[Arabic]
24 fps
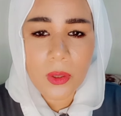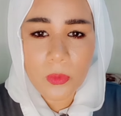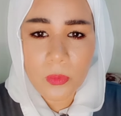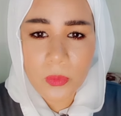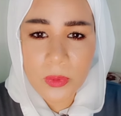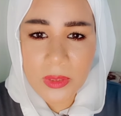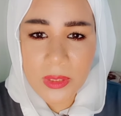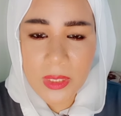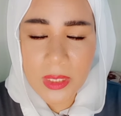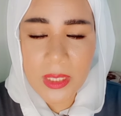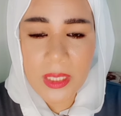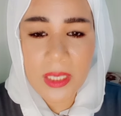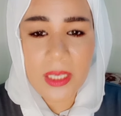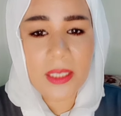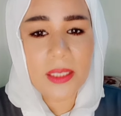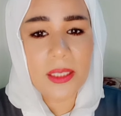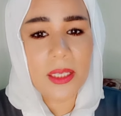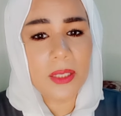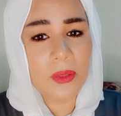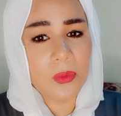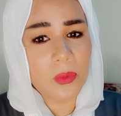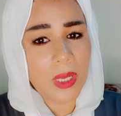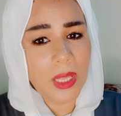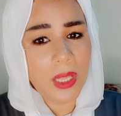
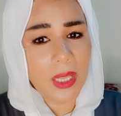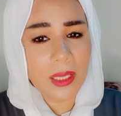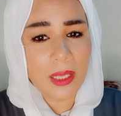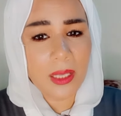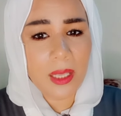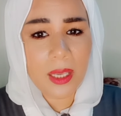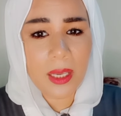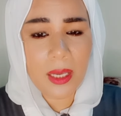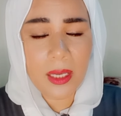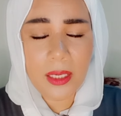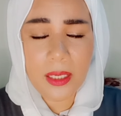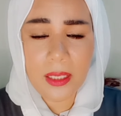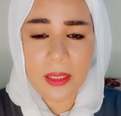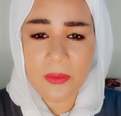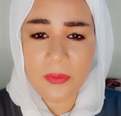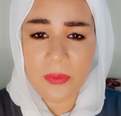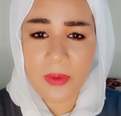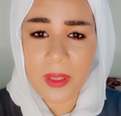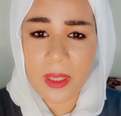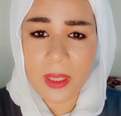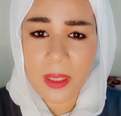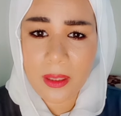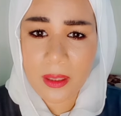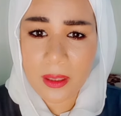والتجهيزات والحاجه غليت
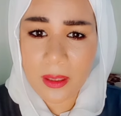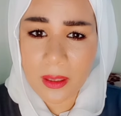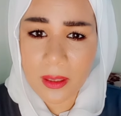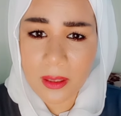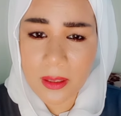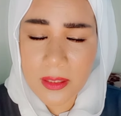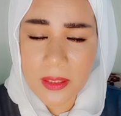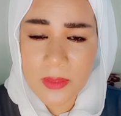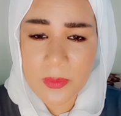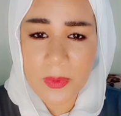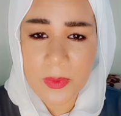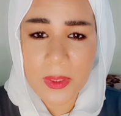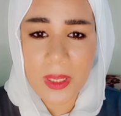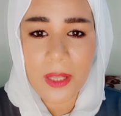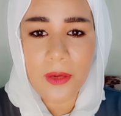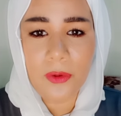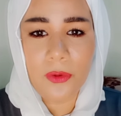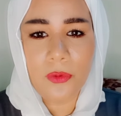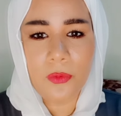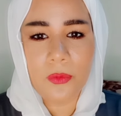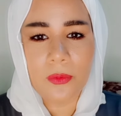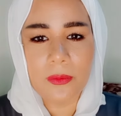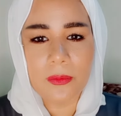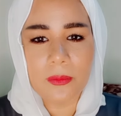فغصب
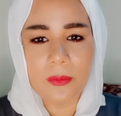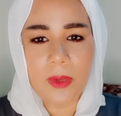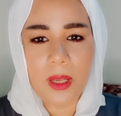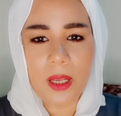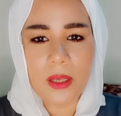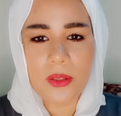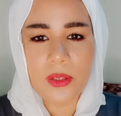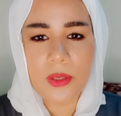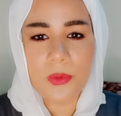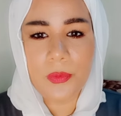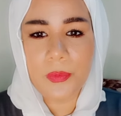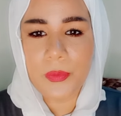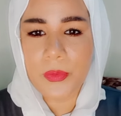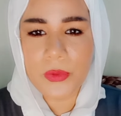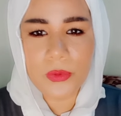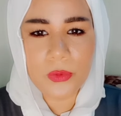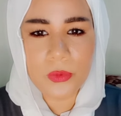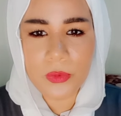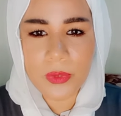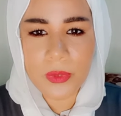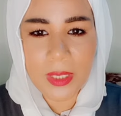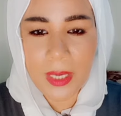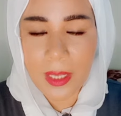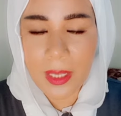عنه اعصابه
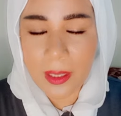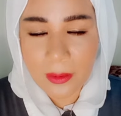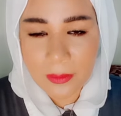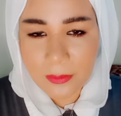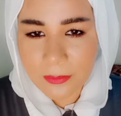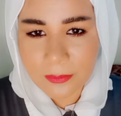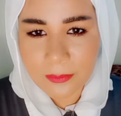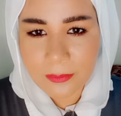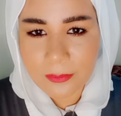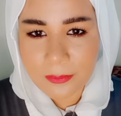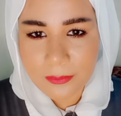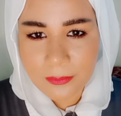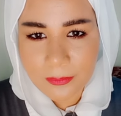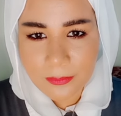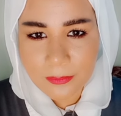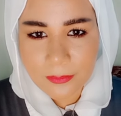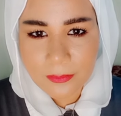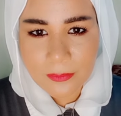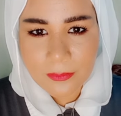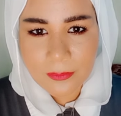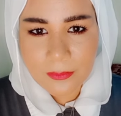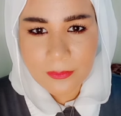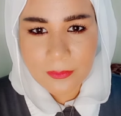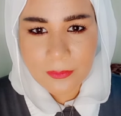مشدوده لا
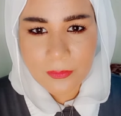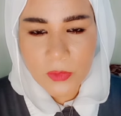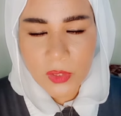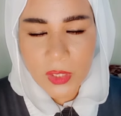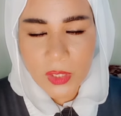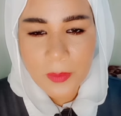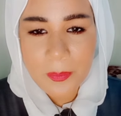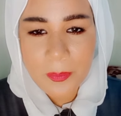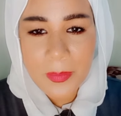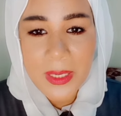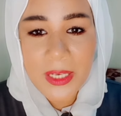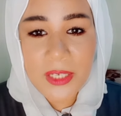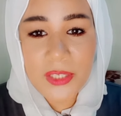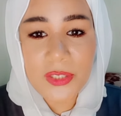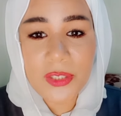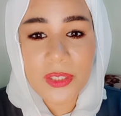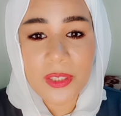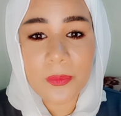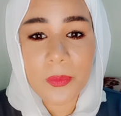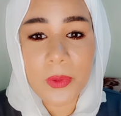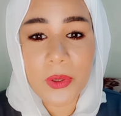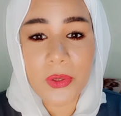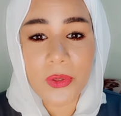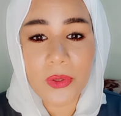بلاش
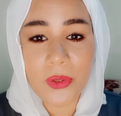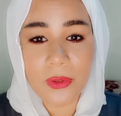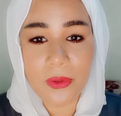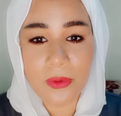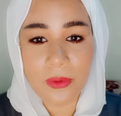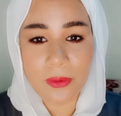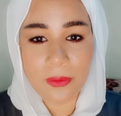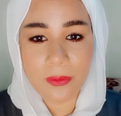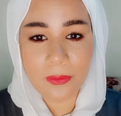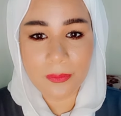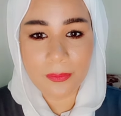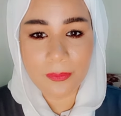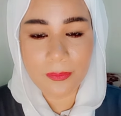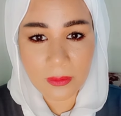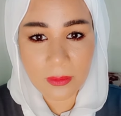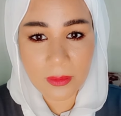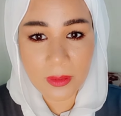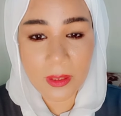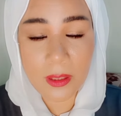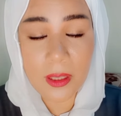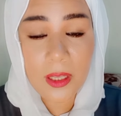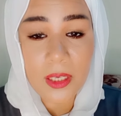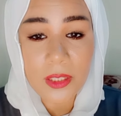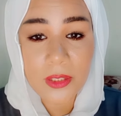نبرر
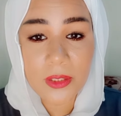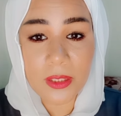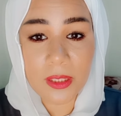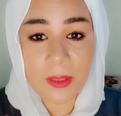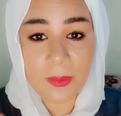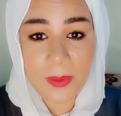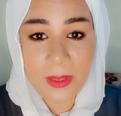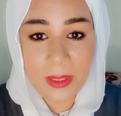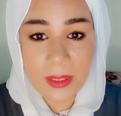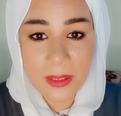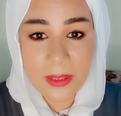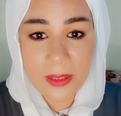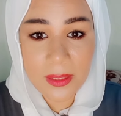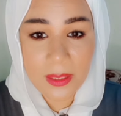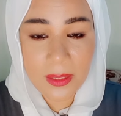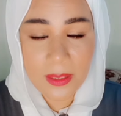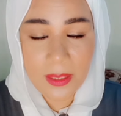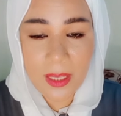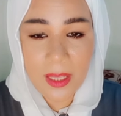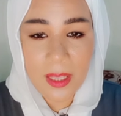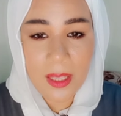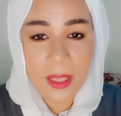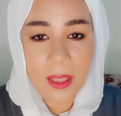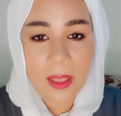غلط كبير زي
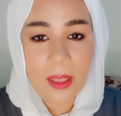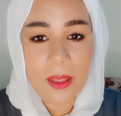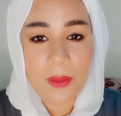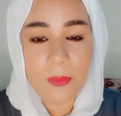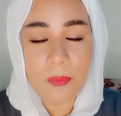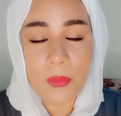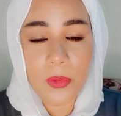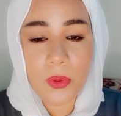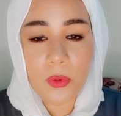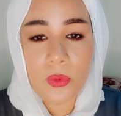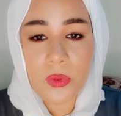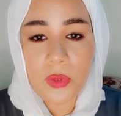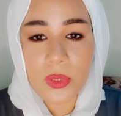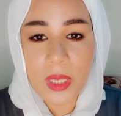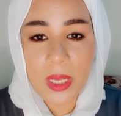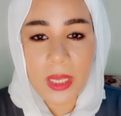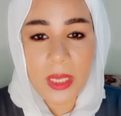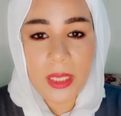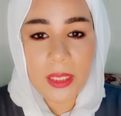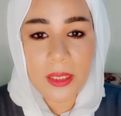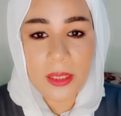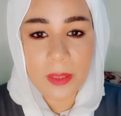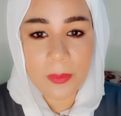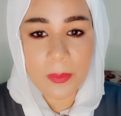ده ملوش
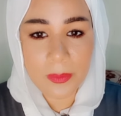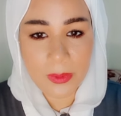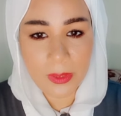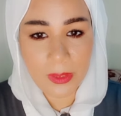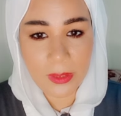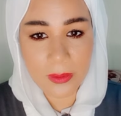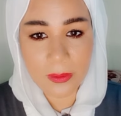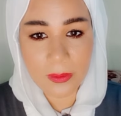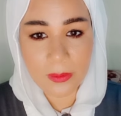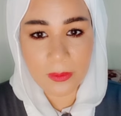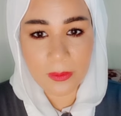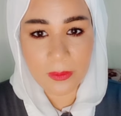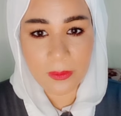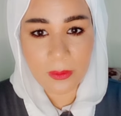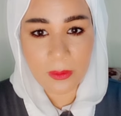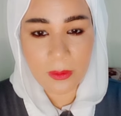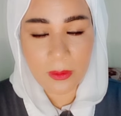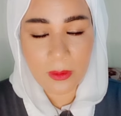اي تبرير